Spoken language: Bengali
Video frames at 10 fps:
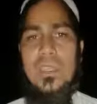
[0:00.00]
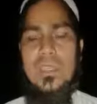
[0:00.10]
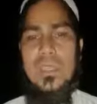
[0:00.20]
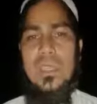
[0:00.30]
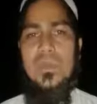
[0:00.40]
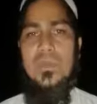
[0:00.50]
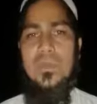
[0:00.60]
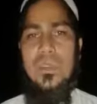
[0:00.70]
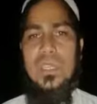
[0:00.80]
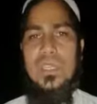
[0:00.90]
ইসলামী
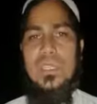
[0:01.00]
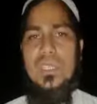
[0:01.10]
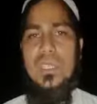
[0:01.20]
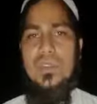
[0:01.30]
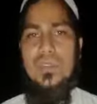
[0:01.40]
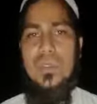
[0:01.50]
পণ্ডিতদের